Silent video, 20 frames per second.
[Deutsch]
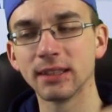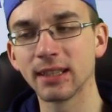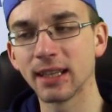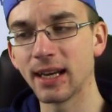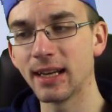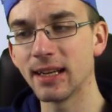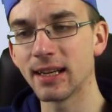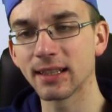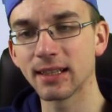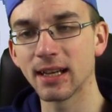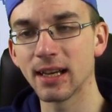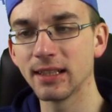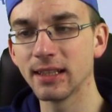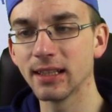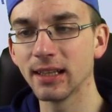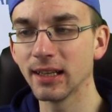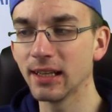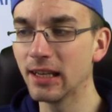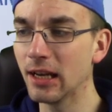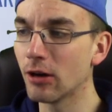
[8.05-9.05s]

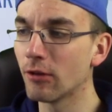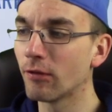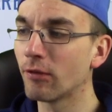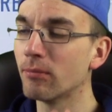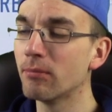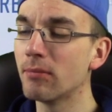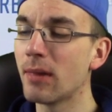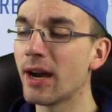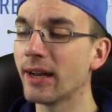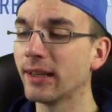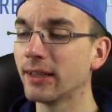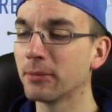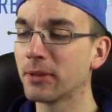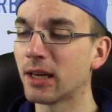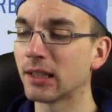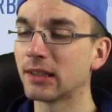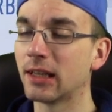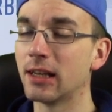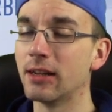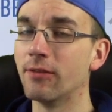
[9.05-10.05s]
Trainerkarriere hier auf meinem
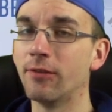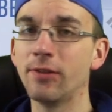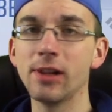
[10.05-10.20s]
Kanal.